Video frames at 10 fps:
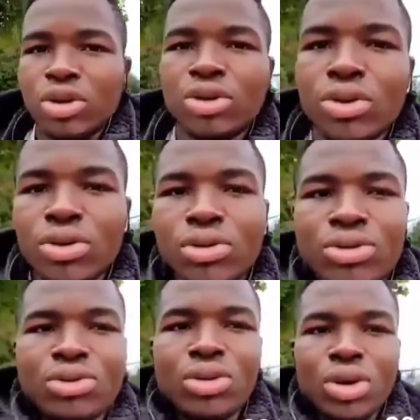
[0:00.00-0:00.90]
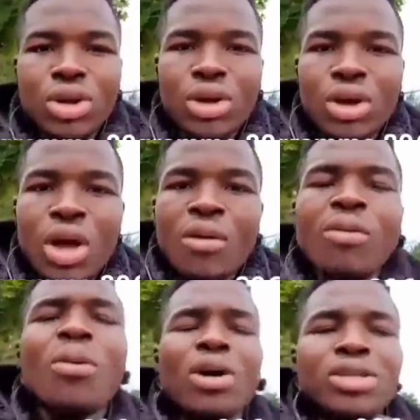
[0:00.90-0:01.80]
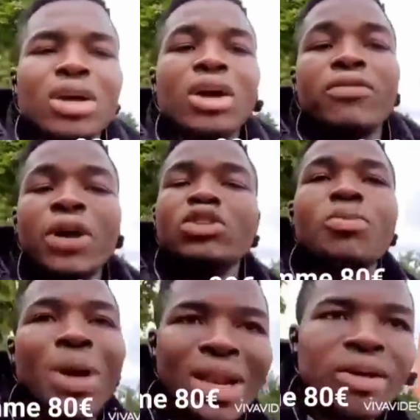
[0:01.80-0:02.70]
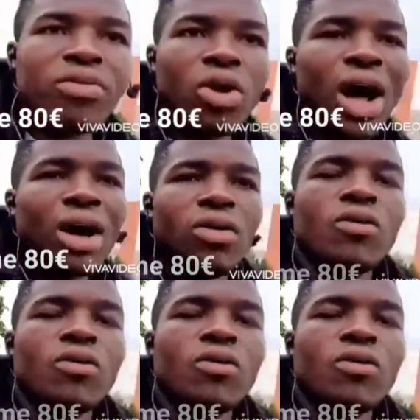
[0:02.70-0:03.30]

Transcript: je pour montrer que faire du bénévolat